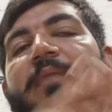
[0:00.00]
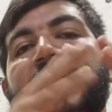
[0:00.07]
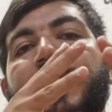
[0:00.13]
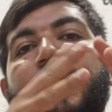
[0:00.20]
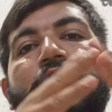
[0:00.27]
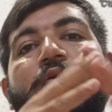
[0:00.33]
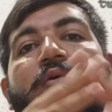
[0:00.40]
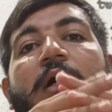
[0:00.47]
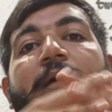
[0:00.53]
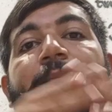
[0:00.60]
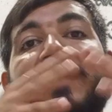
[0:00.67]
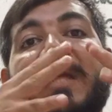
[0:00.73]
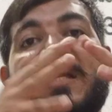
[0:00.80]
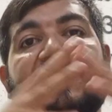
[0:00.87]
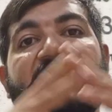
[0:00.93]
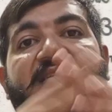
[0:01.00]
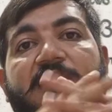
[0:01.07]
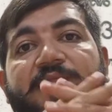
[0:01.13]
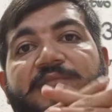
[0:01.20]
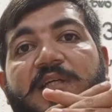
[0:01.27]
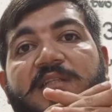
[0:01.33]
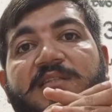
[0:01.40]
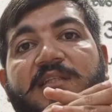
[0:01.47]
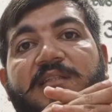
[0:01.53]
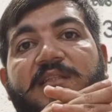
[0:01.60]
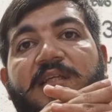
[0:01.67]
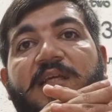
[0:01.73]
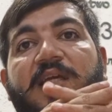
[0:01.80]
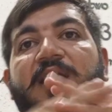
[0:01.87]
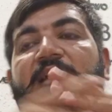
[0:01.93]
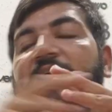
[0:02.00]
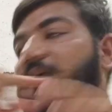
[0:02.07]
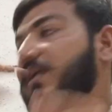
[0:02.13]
बाइक को आप कैसे सेफ़ रख सकते हैं